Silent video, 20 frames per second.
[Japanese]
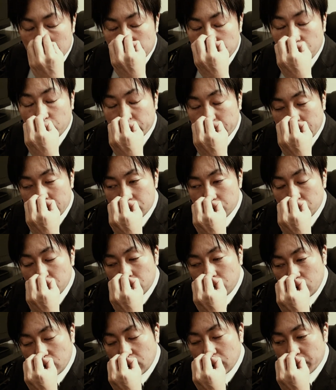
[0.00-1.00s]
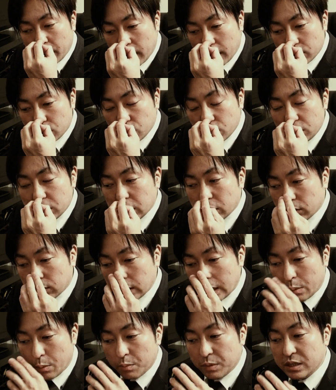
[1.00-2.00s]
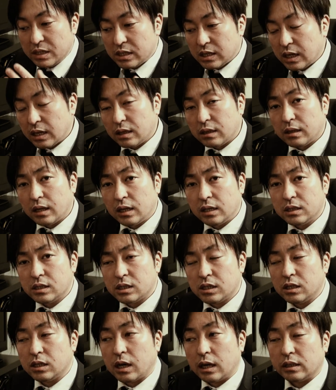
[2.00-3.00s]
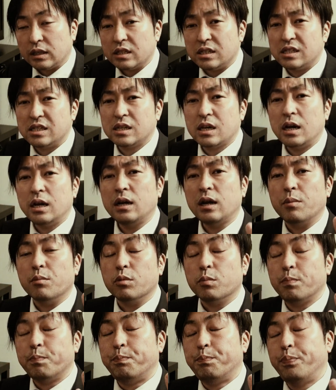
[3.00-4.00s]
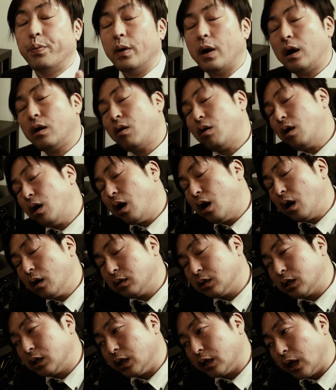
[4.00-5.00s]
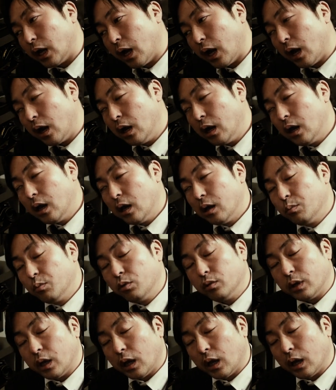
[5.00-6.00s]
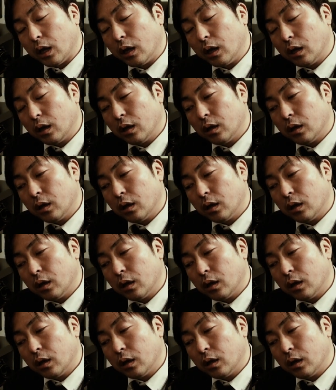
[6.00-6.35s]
もうねその時は正直言って見つかった安心感で疲れがもうバコーンってきててもうね